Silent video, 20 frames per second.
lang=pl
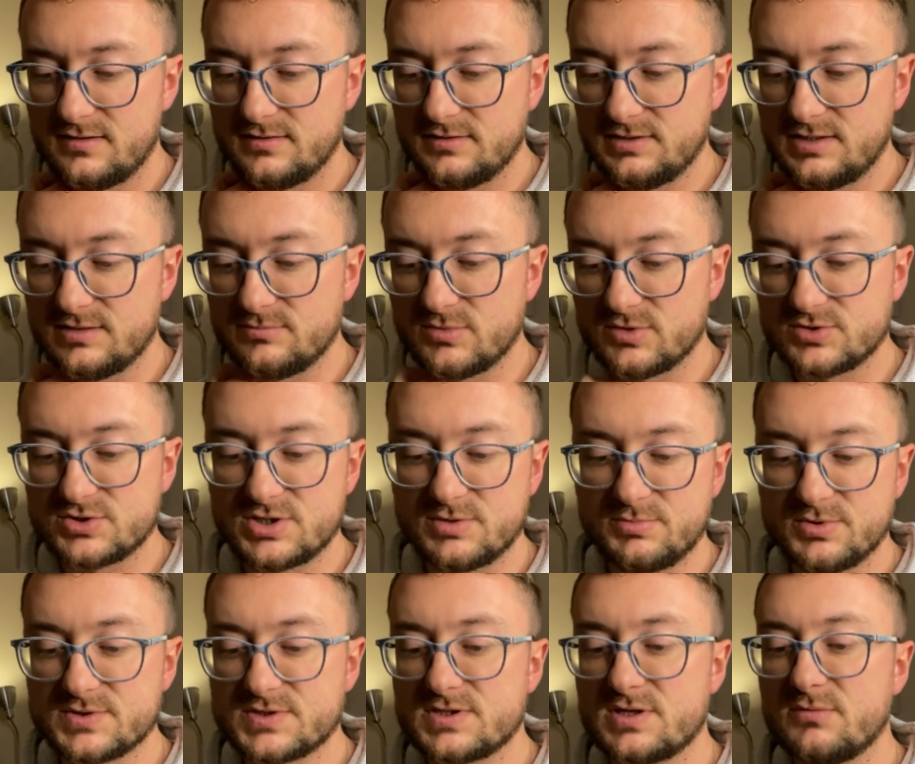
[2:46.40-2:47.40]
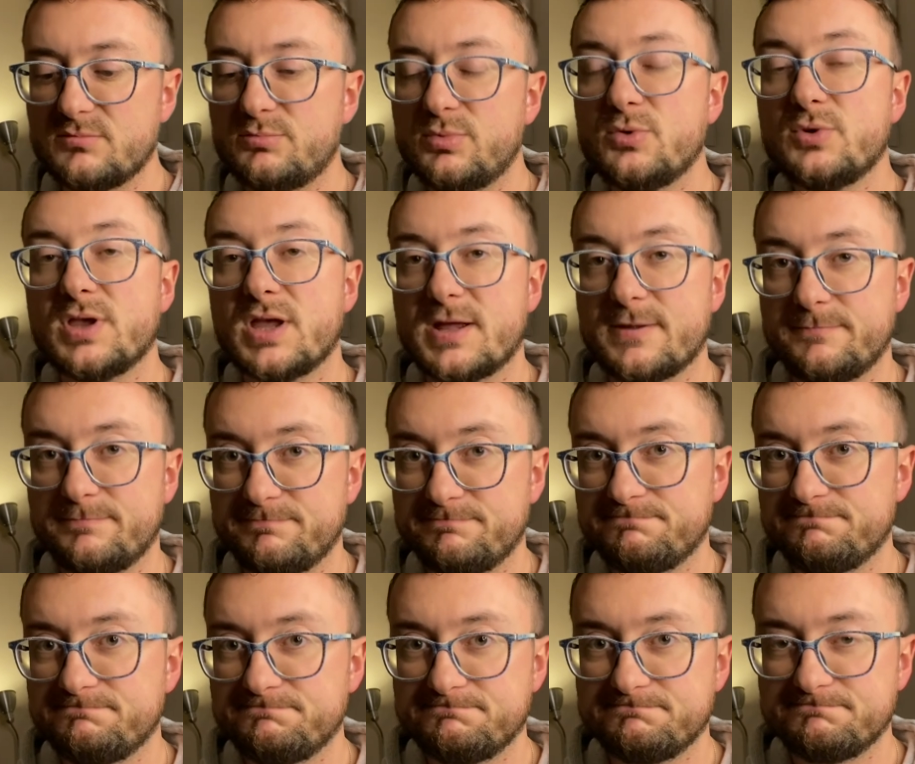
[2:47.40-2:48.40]
ten mądrze postępuje,
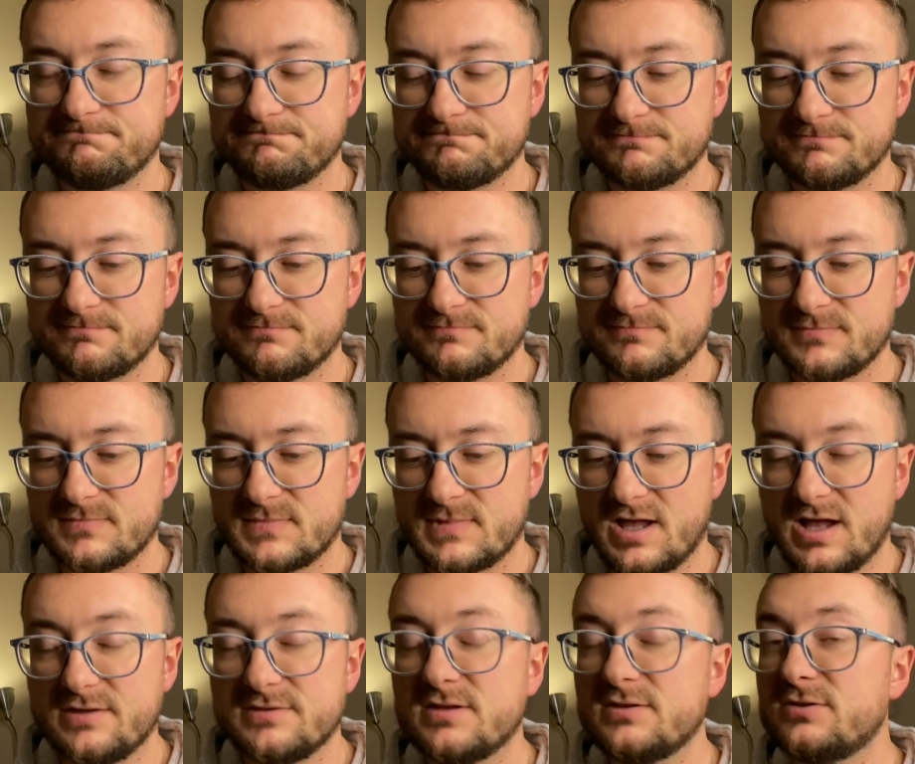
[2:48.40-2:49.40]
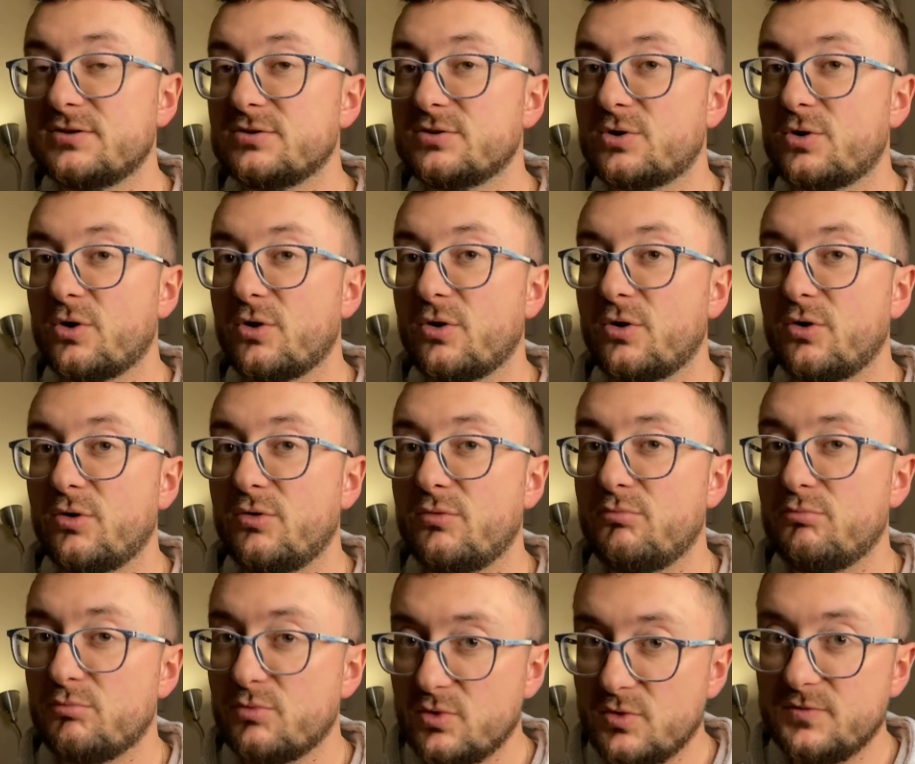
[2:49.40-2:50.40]
a nie tylko
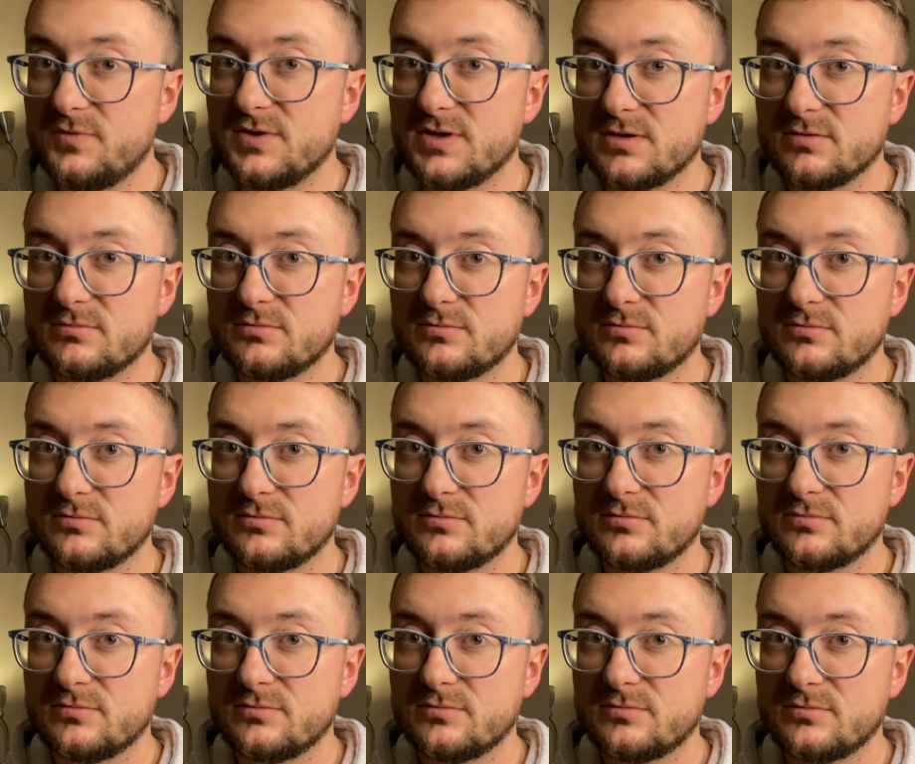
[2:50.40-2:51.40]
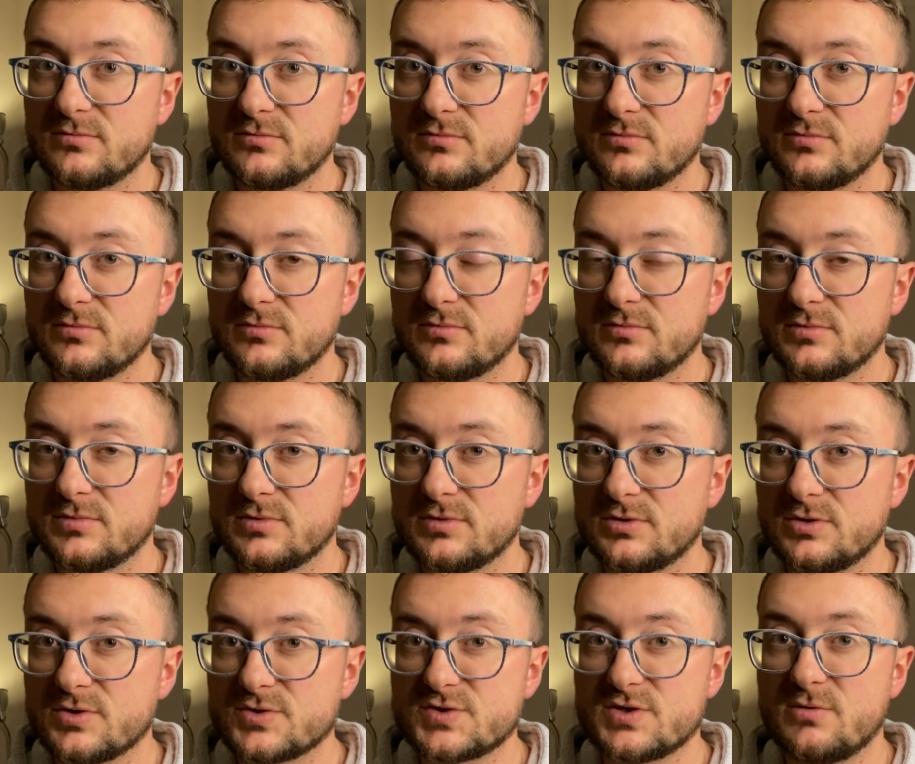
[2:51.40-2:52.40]
mówi
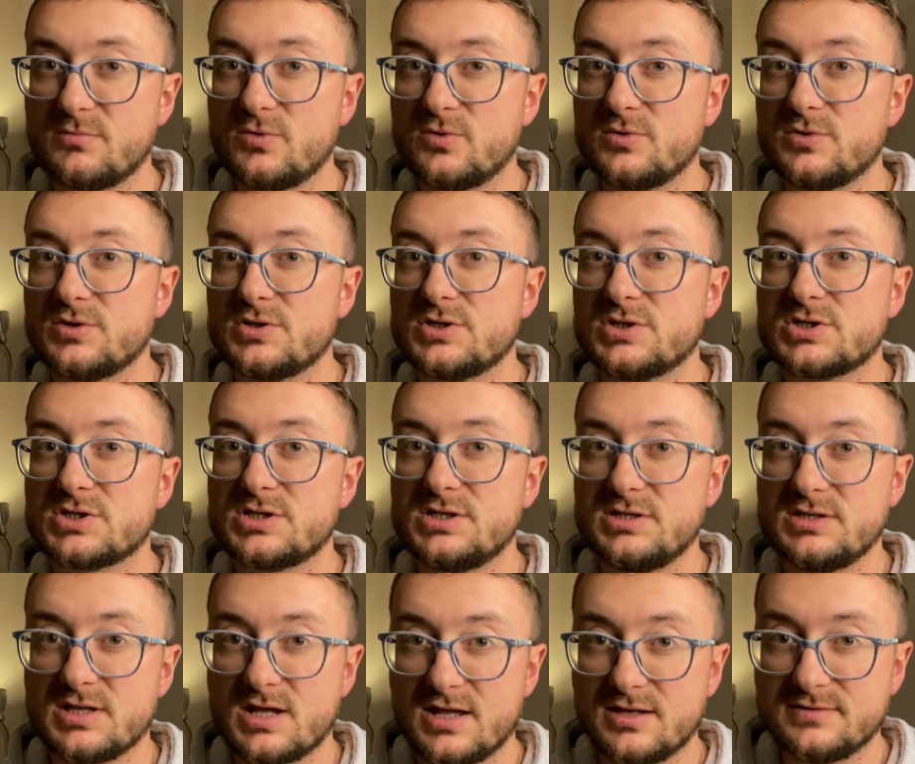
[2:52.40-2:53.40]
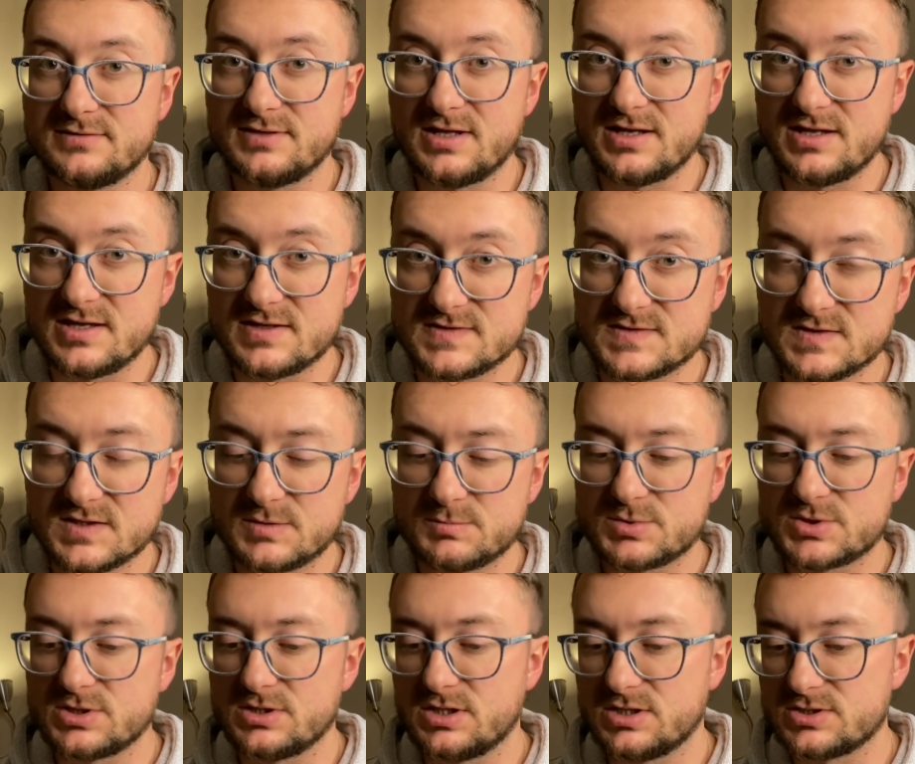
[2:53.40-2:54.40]
to, co mu ślina na język
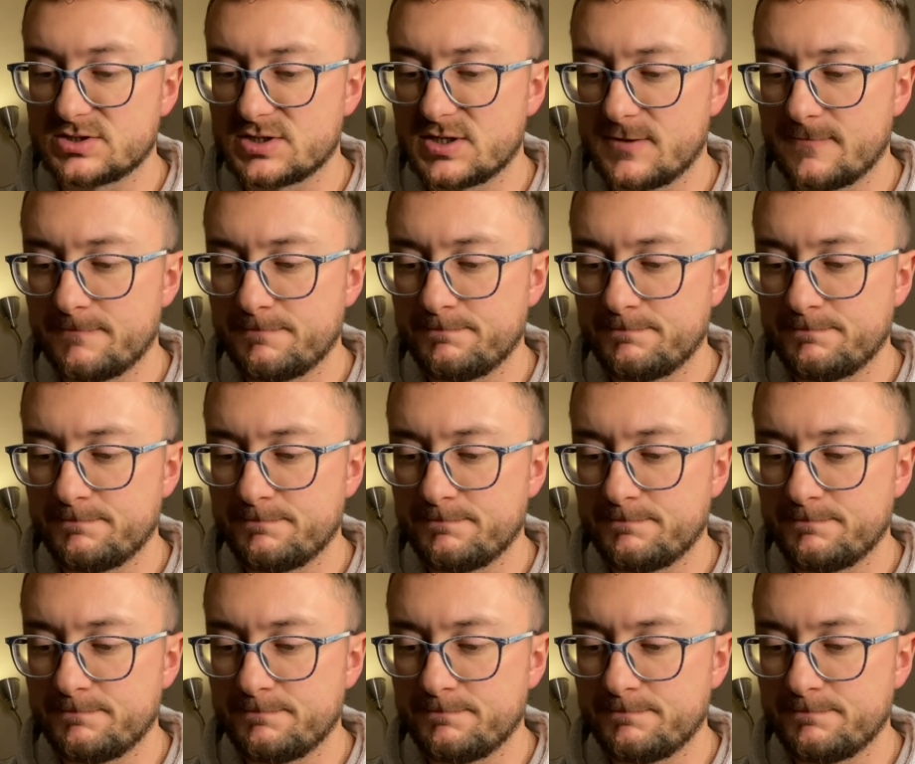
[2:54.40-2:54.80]
przyniesie.